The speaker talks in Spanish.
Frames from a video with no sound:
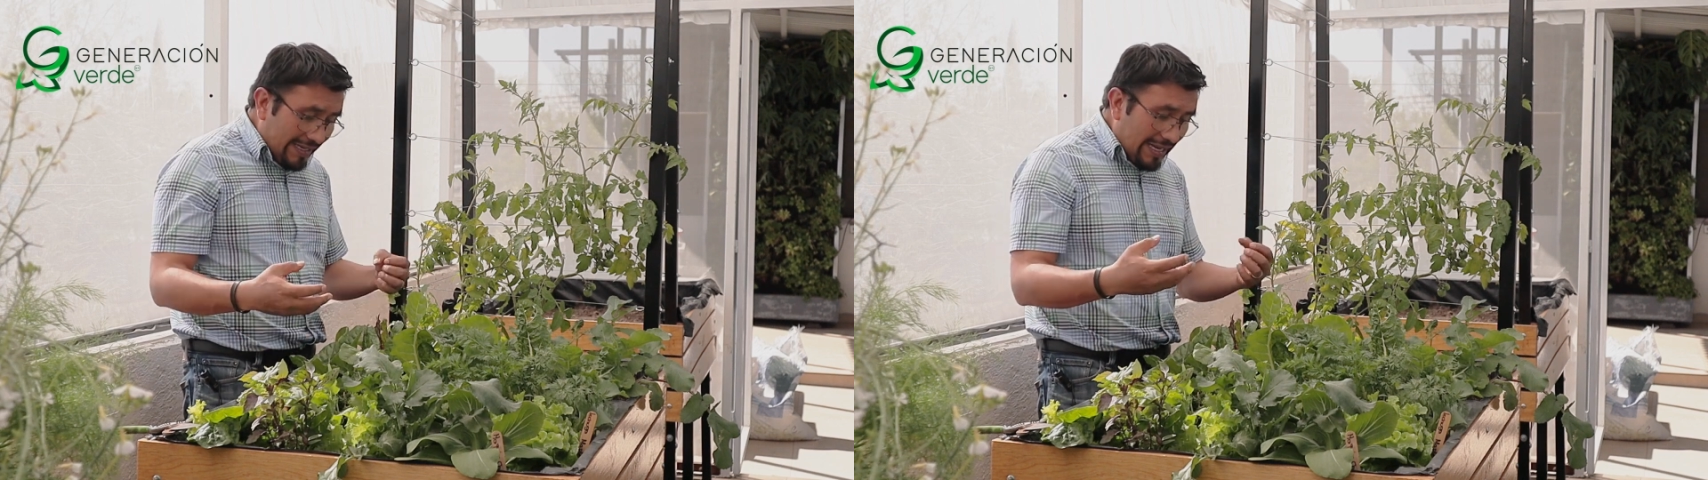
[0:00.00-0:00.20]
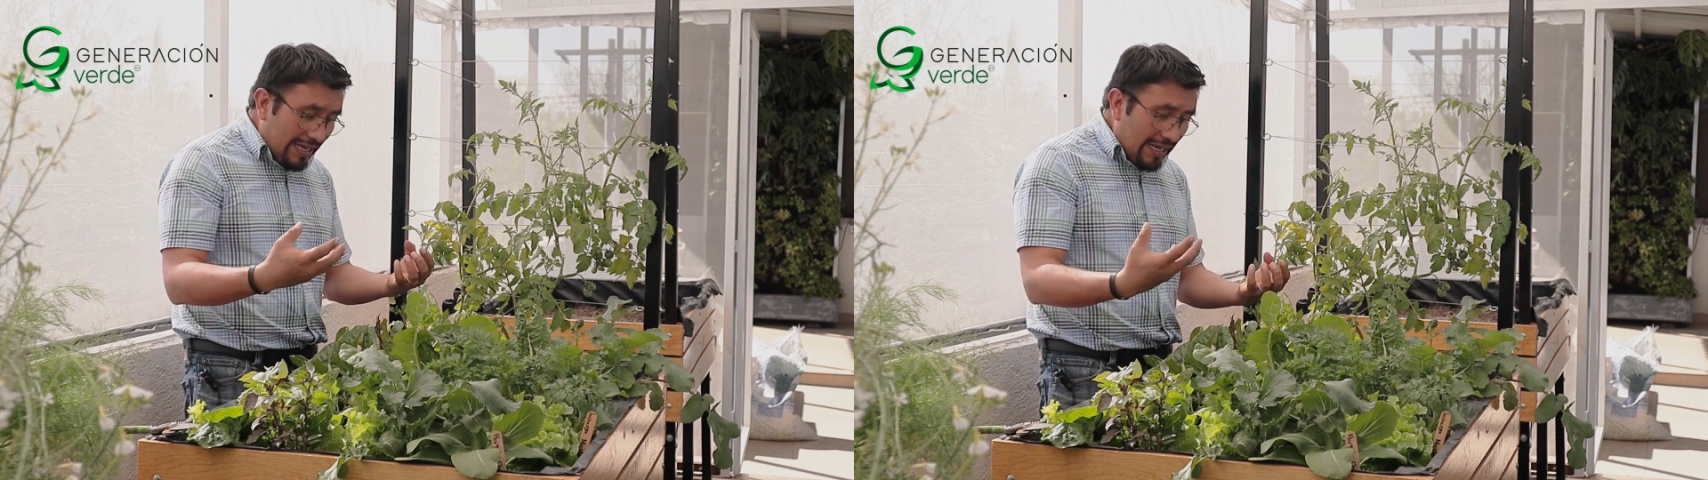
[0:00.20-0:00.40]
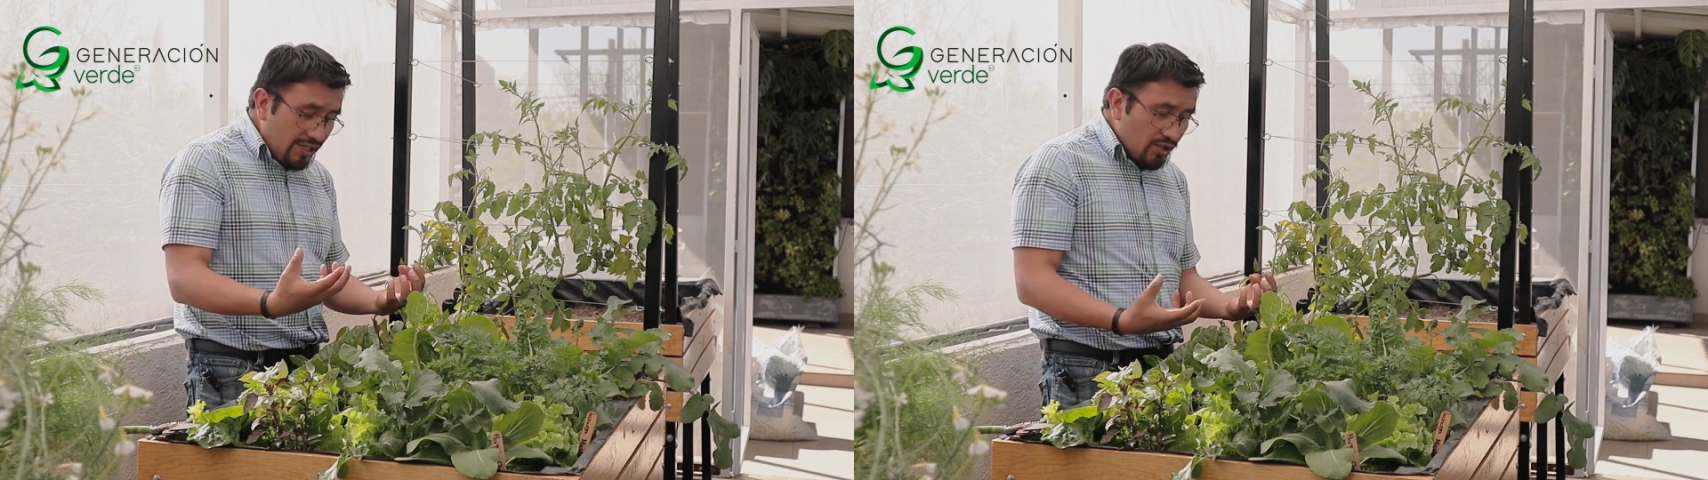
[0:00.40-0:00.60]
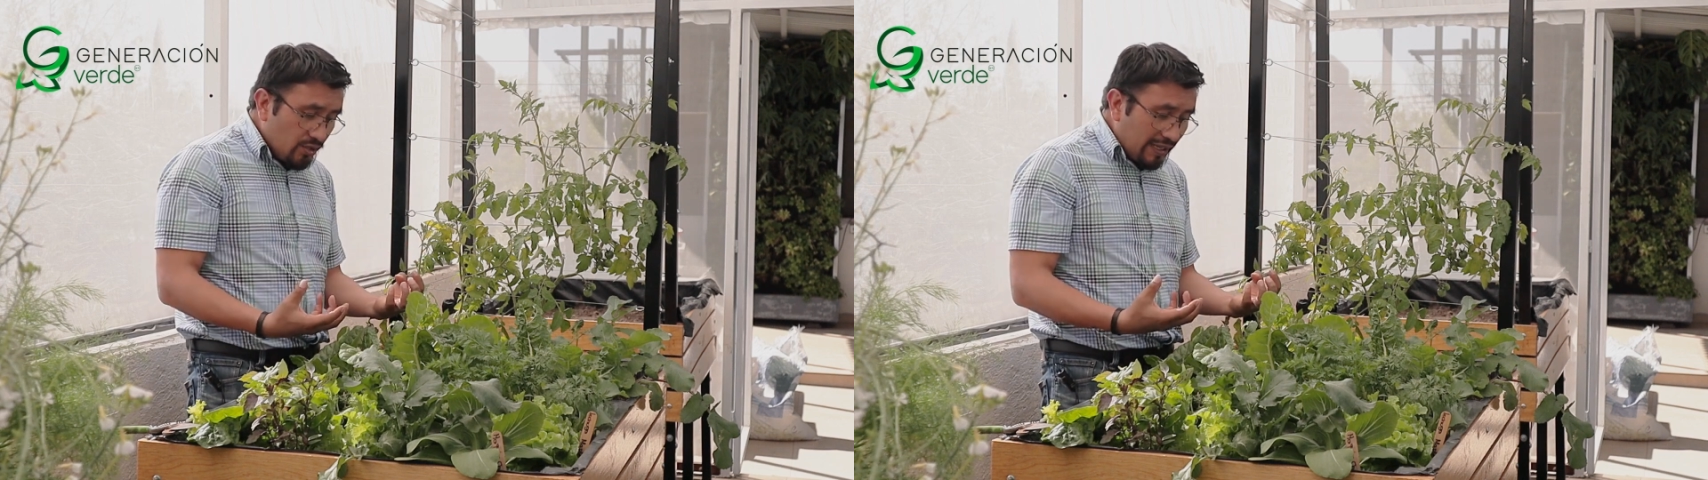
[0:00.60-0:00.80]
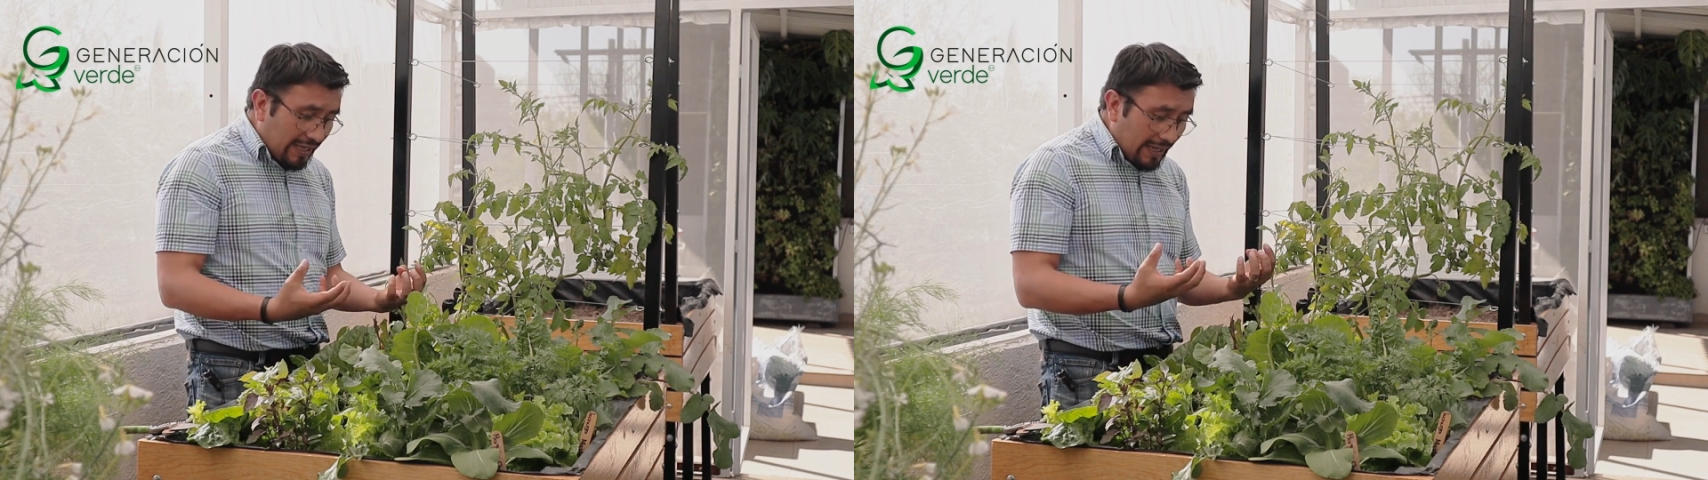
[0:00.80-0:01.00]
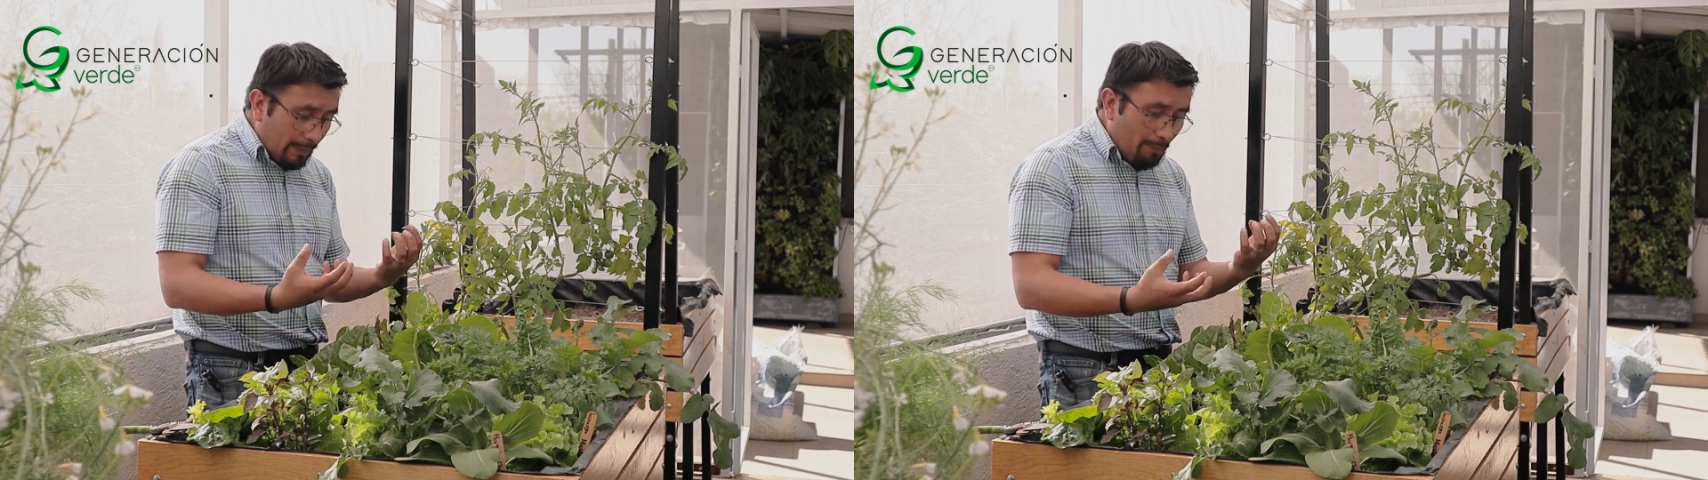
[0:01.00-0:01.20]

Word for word: y el hecho de que